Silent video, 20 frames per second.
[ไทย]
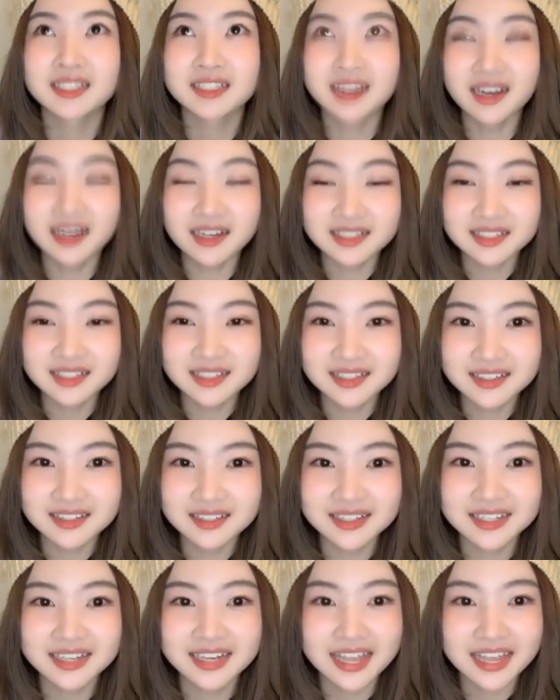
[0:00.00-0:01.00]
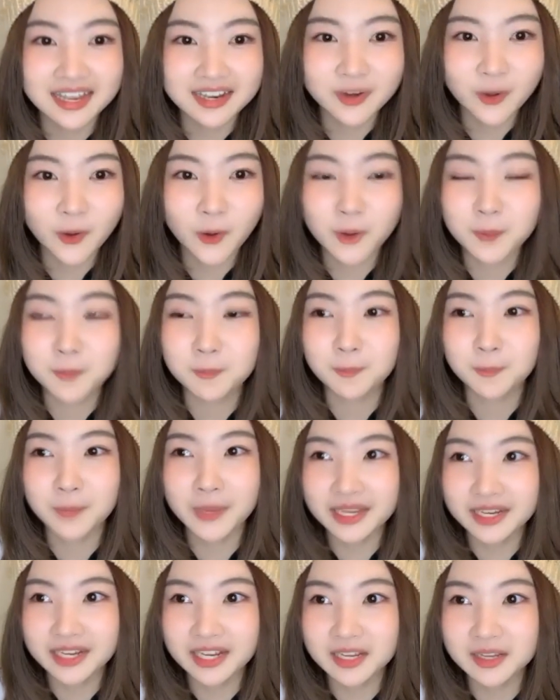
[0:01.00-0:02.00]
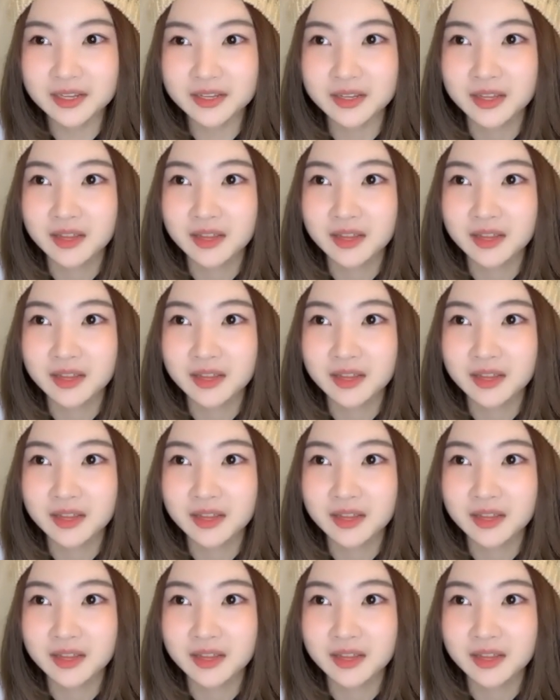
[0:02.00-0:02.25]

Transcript: เกินเลยแน่นอนไม่ได้